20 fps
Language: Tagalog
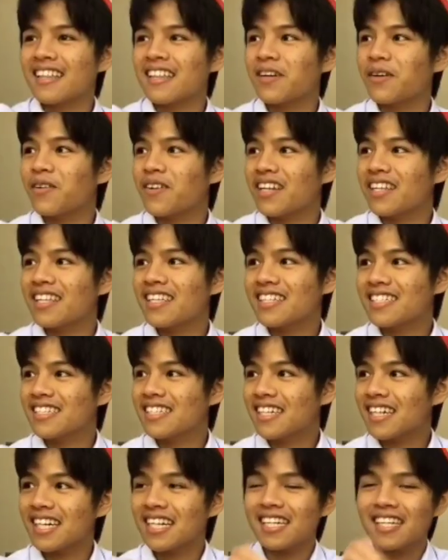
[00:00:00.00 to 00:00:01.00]
Nauna din
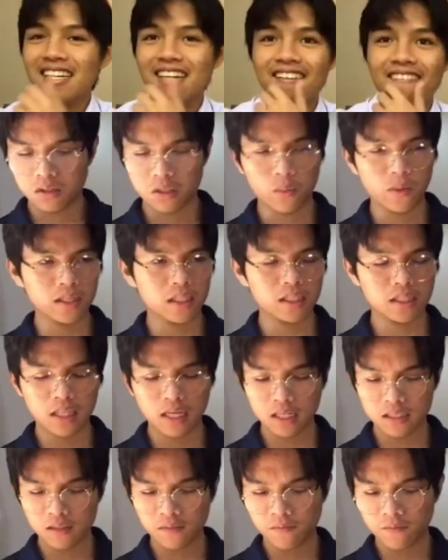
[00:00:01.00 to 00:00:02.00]
siya. So what is
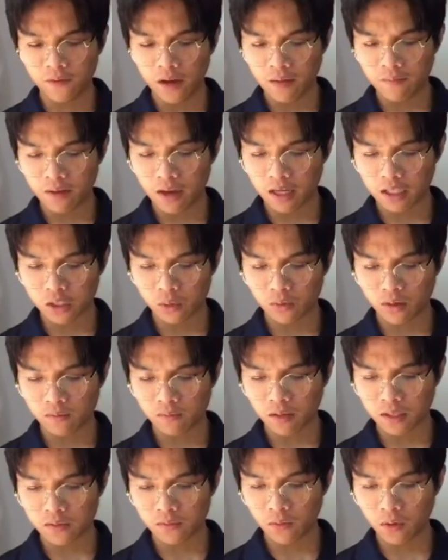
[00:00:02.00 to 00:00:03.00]
negative 5x squared
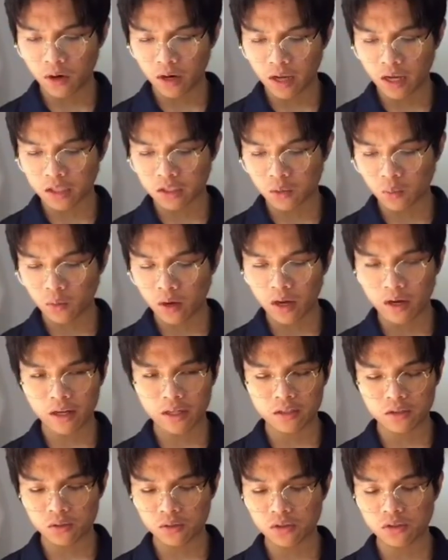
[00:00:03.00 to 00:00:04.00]
plus 4xy
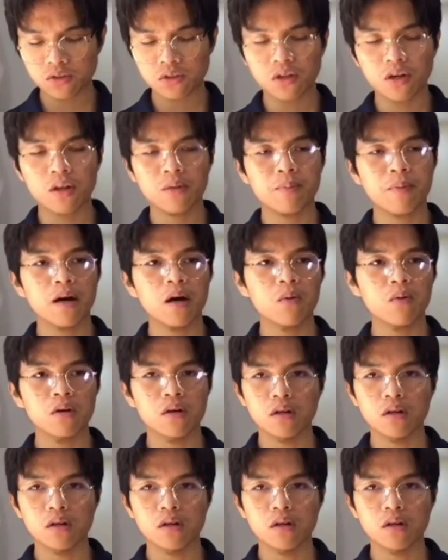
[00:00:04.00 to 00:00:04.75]
raised to 69th power?